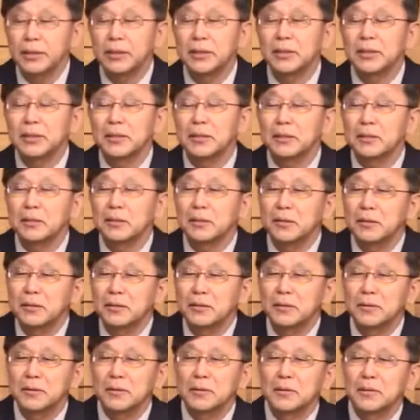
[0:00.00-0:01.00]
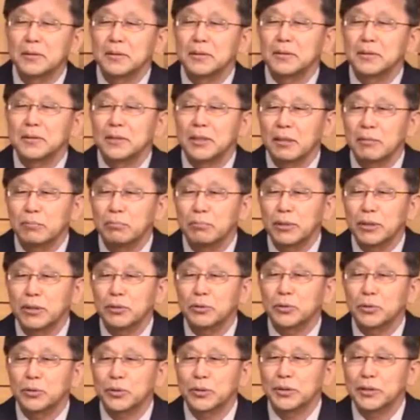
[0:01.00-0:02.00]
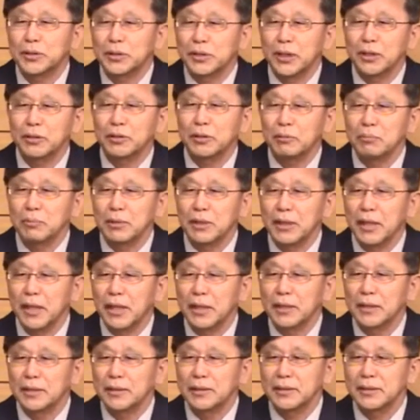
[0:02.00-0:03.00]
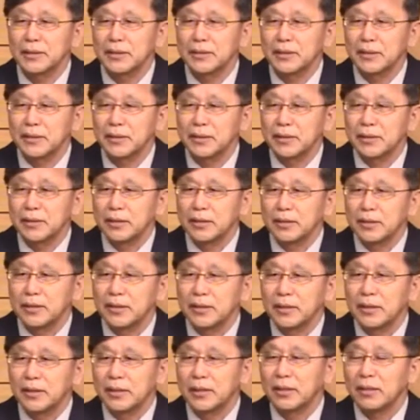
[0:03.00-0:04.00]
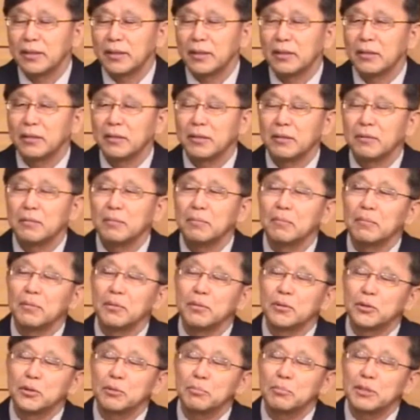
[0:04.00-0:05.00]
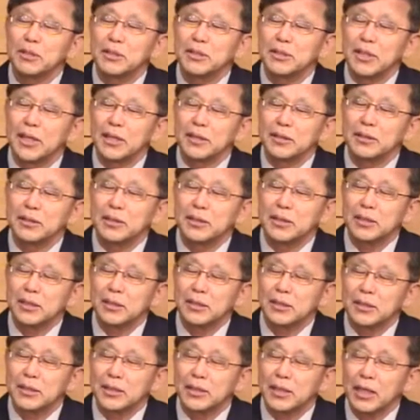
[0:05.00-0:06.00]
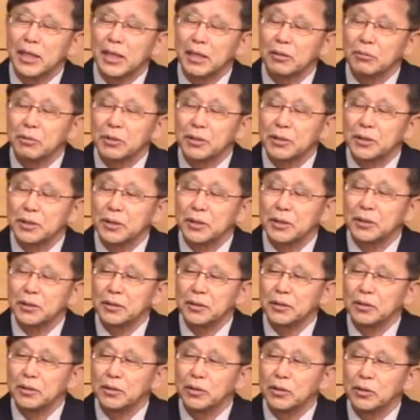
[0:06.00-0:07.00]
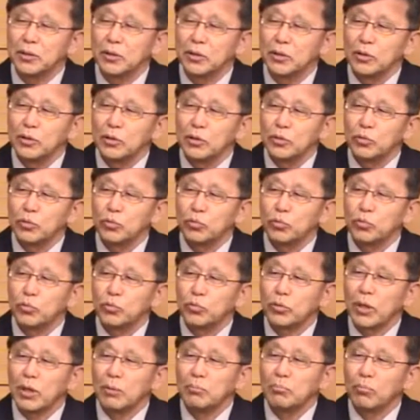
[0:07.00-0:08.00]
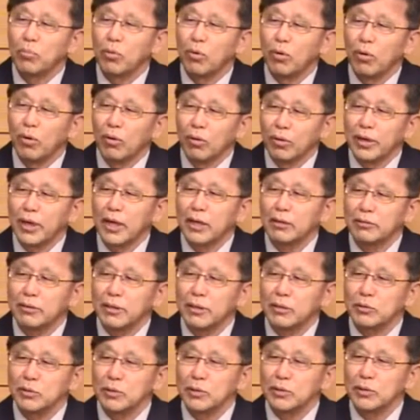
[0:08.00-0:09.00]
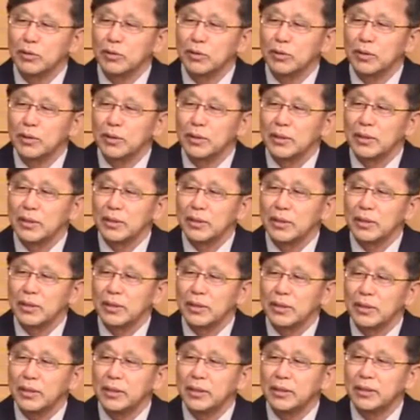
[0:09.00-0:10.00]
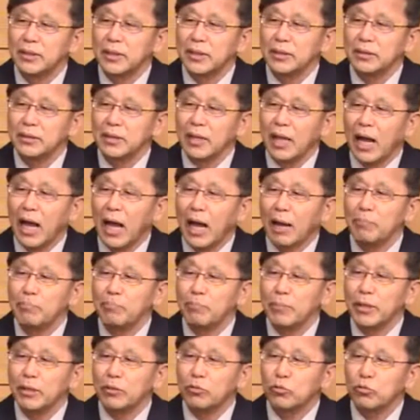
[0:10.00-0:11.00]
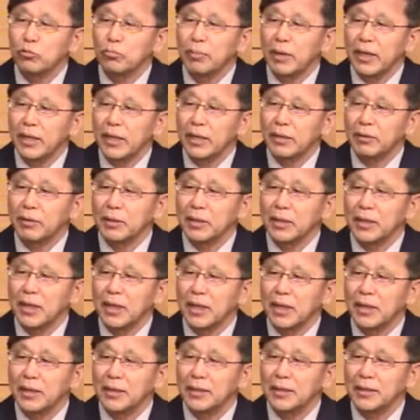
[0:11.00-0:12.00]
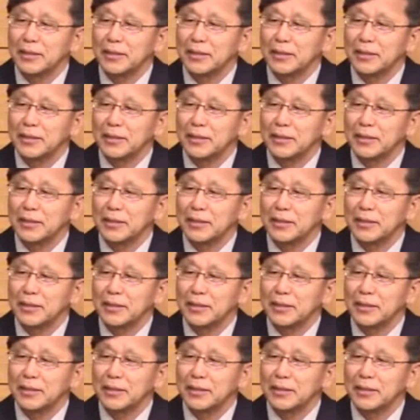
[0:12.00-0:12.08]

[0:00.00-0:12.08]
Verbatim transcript: 어, 참 믿을 수 있어야 됩니다. 어, 요즘 믿지 않는 시, 대가 되어서 누가 뭐라 그래도 일단은 안 믿고 봐야 된다